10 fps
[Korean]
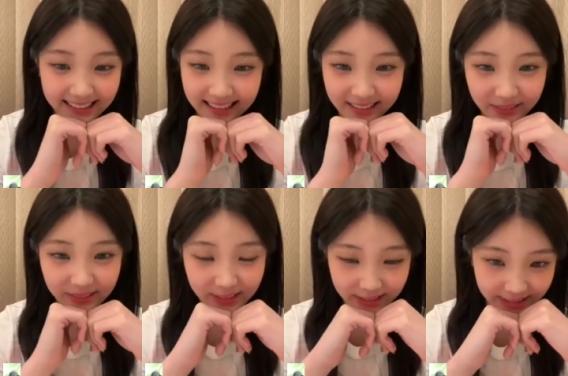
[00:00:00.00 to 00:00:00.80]
예,
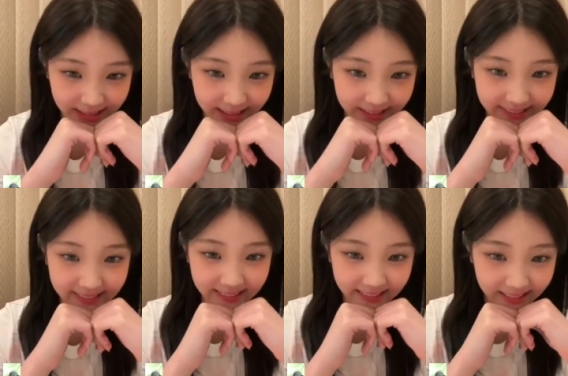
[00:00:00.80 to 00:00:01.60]
올려줄게요.
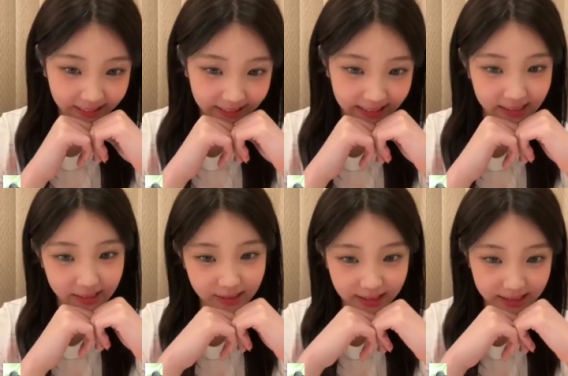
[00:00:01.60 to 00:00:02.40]
제
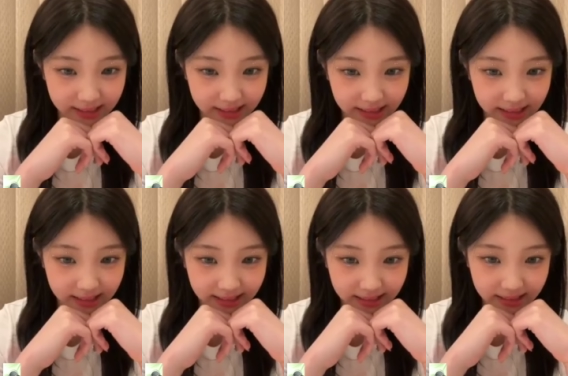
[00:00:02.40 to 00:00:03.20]
약속했으니까.